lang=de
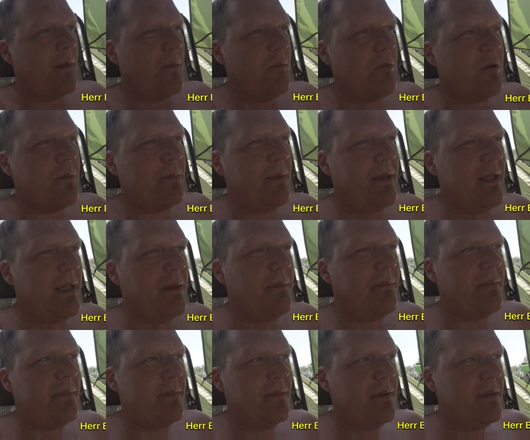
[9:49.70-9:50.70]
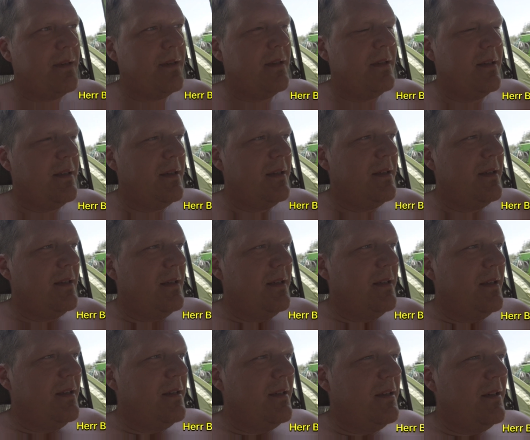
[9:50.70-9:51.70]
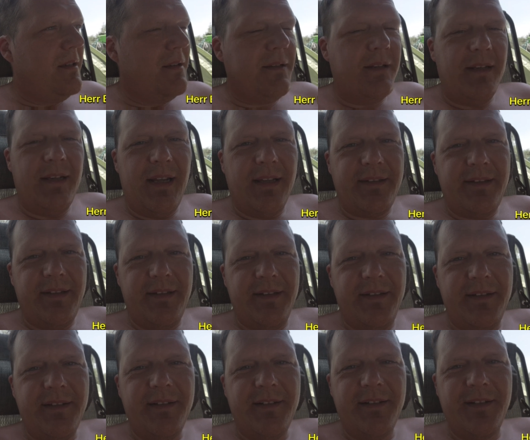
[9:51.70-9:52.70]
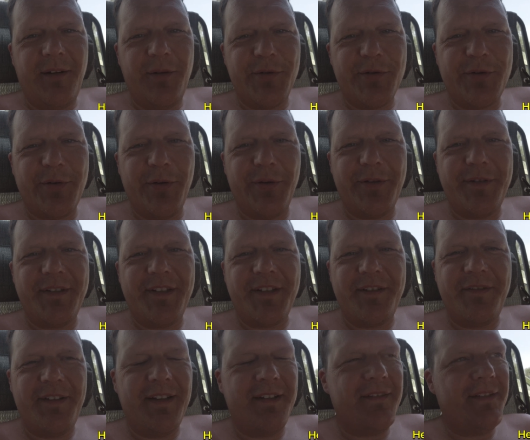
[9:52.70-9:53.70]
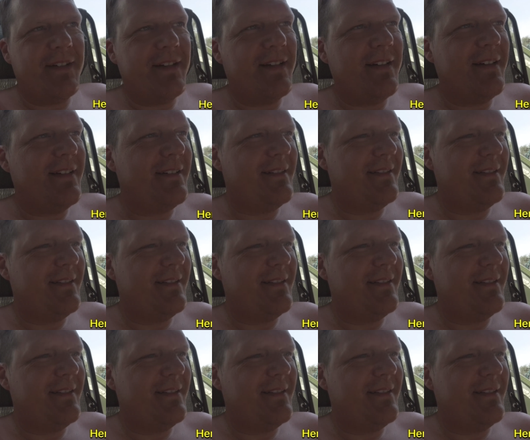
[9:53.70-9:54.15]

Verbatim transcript: Muss man eben äh, den Etty rausscheuchen, deswegen war da